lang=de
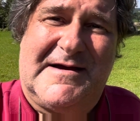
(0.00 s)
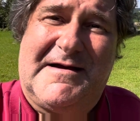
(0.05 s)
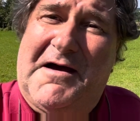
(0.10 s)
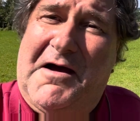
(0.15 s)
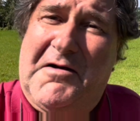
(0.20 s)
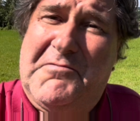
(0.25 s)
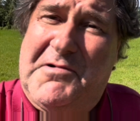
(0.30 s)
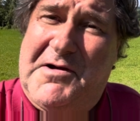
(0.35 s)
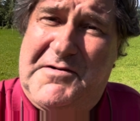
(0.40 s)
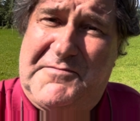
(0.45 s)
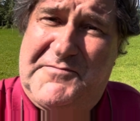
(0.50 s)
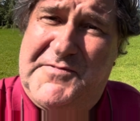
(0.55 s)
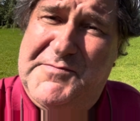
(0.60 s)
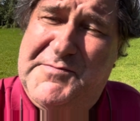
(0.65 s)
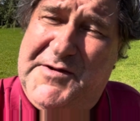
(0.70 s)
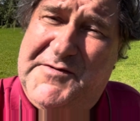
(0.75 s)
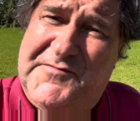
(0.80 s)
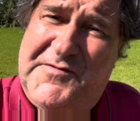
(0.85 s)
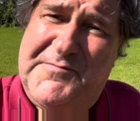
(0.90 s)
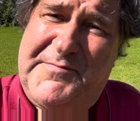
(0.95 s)
Aber wenn
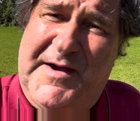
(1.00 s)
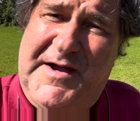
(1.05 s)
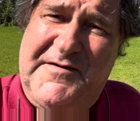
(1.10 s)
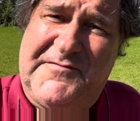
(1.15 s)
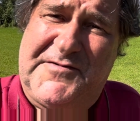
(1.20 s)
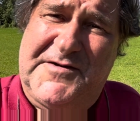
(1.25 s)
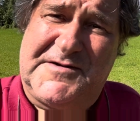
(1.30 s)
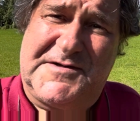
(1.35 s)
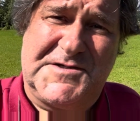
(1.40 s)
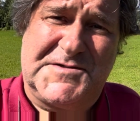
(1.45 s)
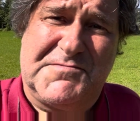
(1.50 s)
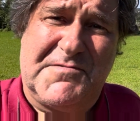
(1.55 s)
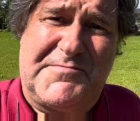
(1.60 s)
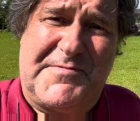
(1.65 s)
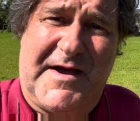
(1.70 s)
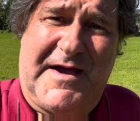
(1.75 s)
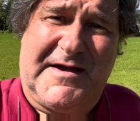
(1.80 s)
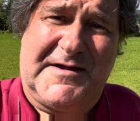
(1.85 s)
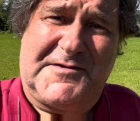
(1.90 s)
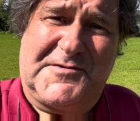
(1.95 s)
man vorbeifährt, ist man
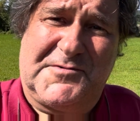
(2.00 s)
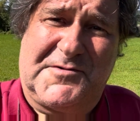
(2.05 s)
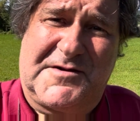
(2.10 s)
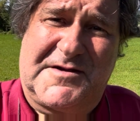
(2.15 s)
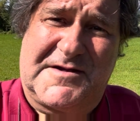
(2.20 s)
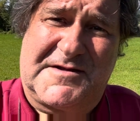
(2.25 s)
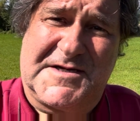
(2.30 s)
beeindruckt,